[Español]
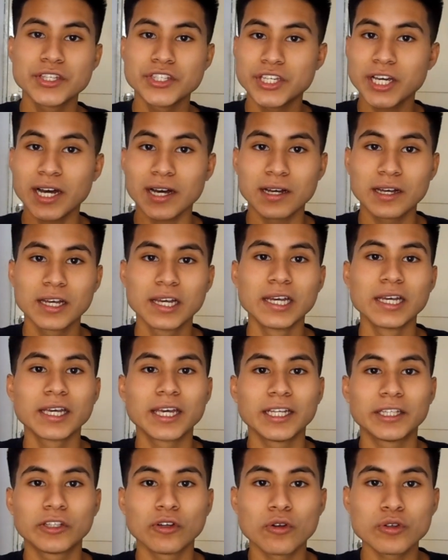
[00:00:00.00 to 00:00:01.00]
ya
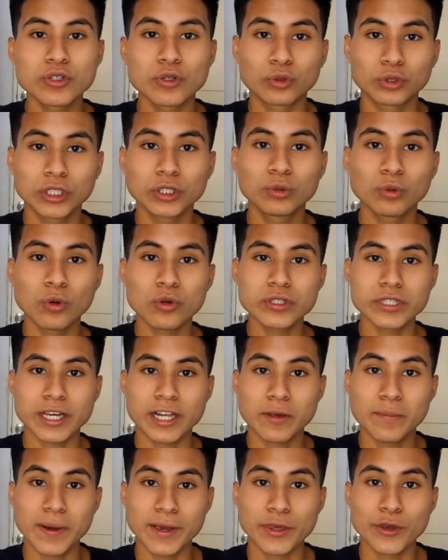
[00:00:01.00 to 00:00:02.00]
quité los subtítulos
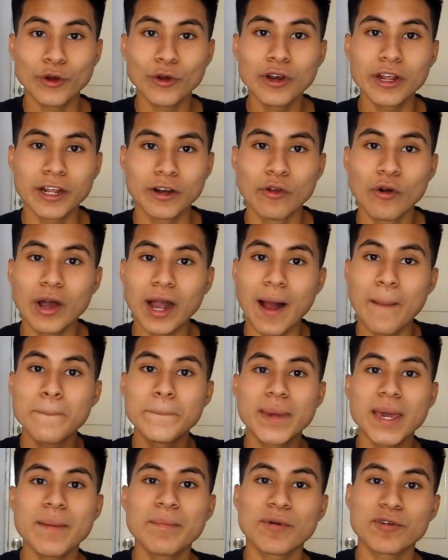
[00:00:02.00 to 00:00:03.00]
en español y los
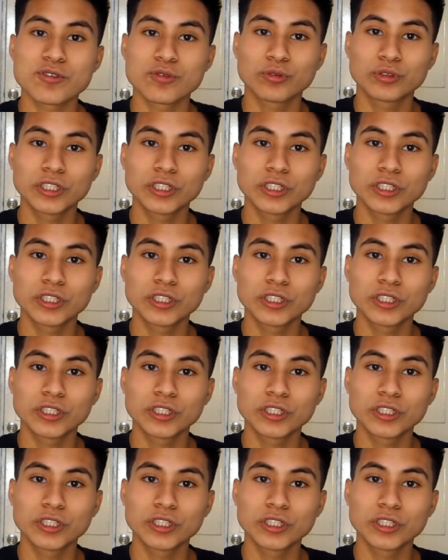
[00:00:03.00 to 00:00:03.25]
cambié por